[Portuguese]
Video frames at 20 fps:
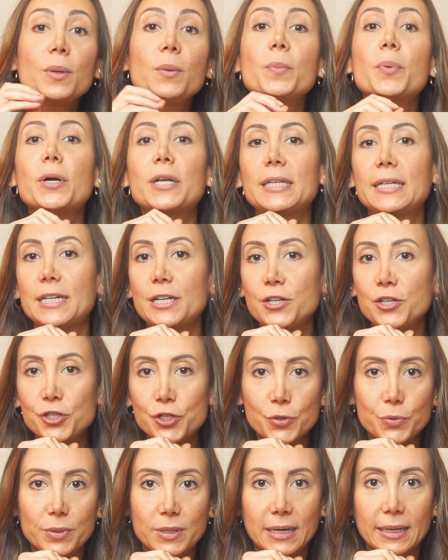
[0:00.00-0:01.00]

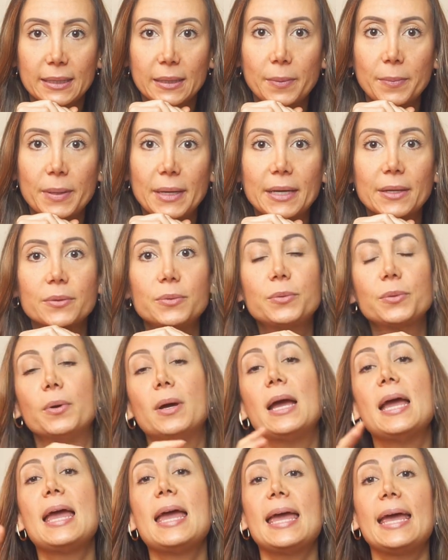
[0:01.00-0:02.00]
importante no
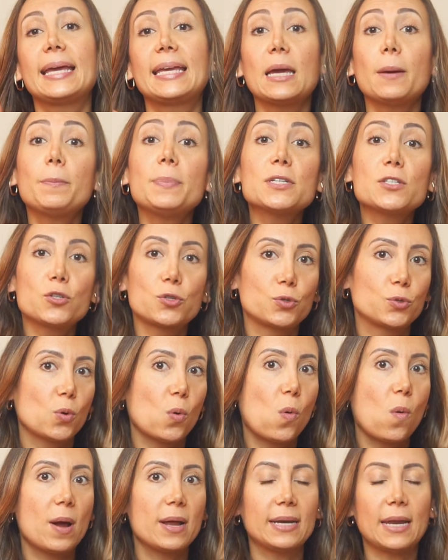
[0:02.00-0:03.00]
tratamento é que a
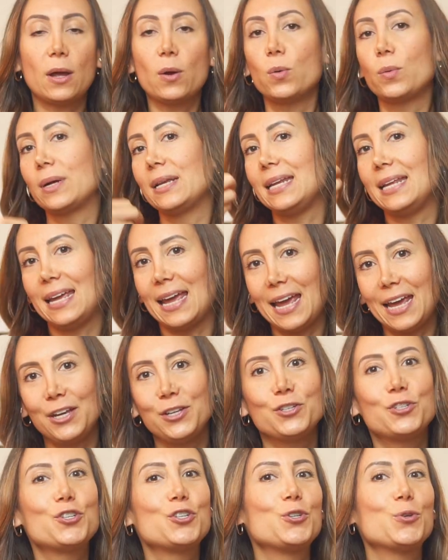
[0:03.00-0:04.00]
pessoa, né, o
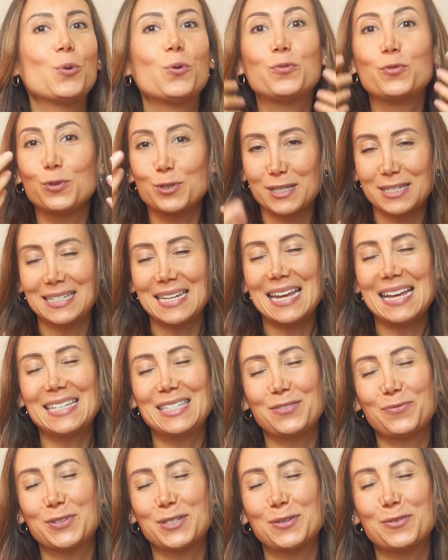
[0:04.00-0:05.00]
cliente ou você,
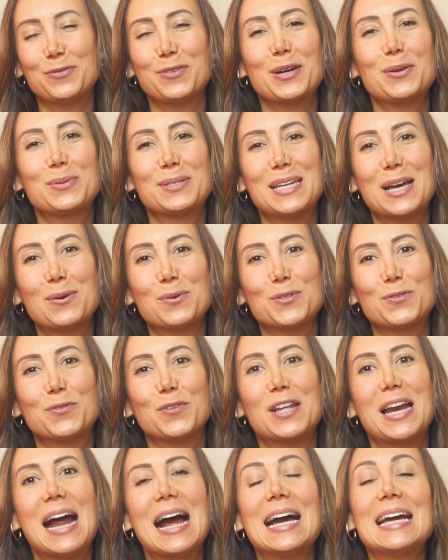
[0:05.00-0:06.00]
se você vai usar os
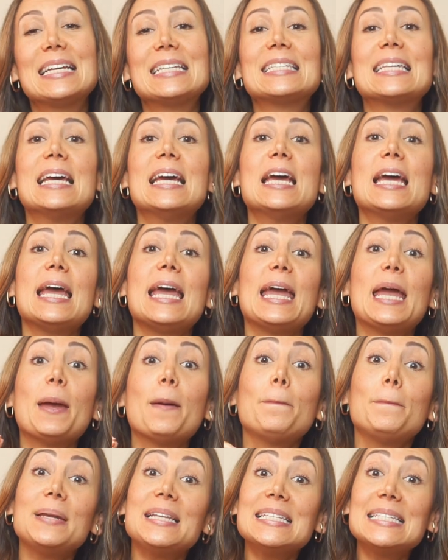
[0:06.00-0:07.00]
florais,
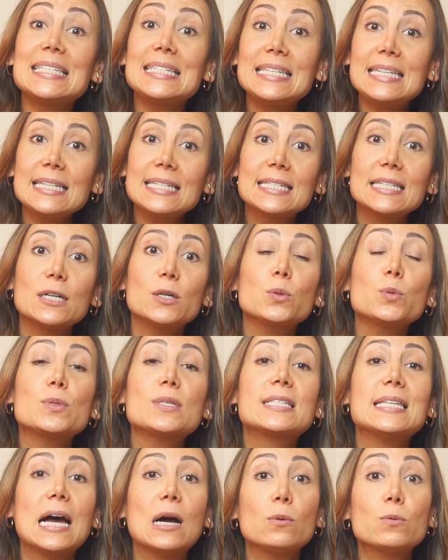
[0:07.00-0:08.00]
é, precisa
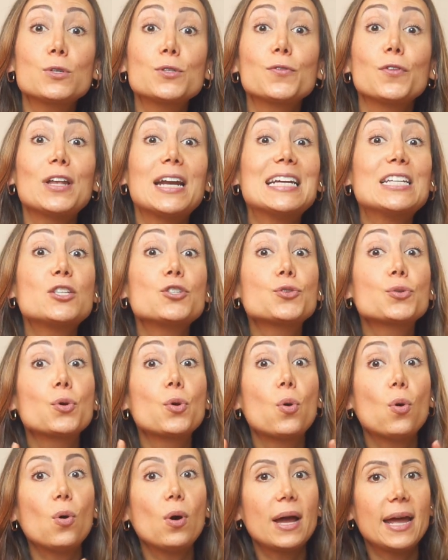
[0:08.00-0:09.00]
usar os florais
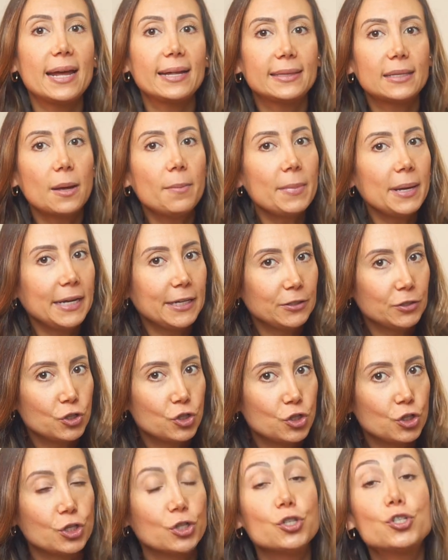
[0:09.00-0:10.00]

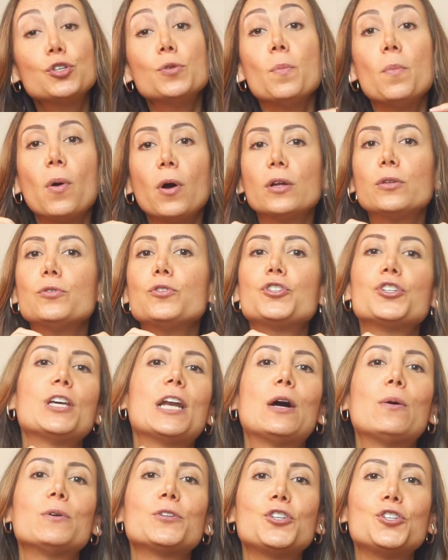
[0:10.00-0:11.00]
corretamente. De modo
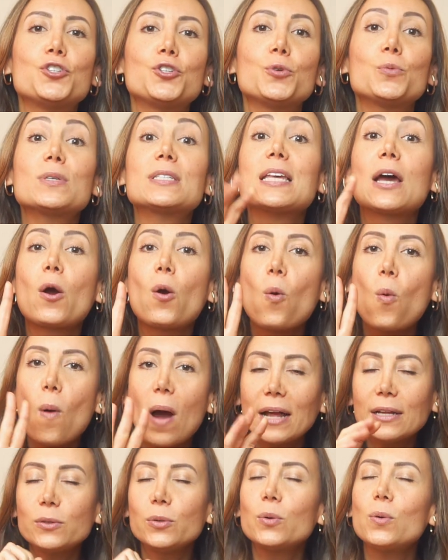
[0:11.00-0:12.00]
geral, a gente usa
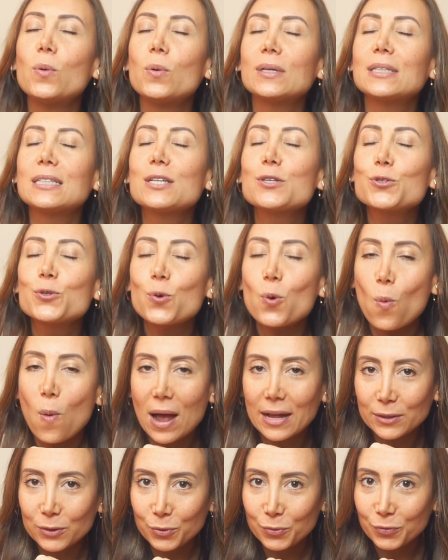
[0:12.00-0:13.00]
quatro gotas
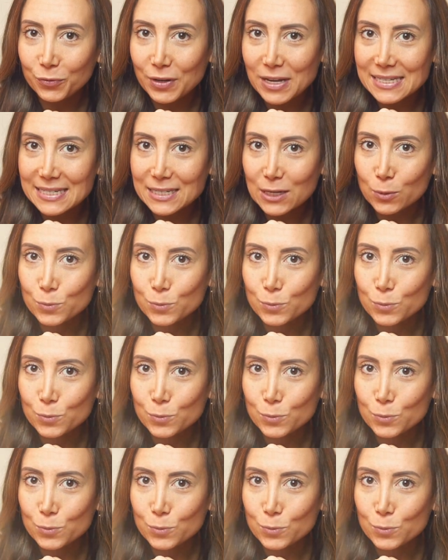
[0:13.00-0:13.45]
quatro vezes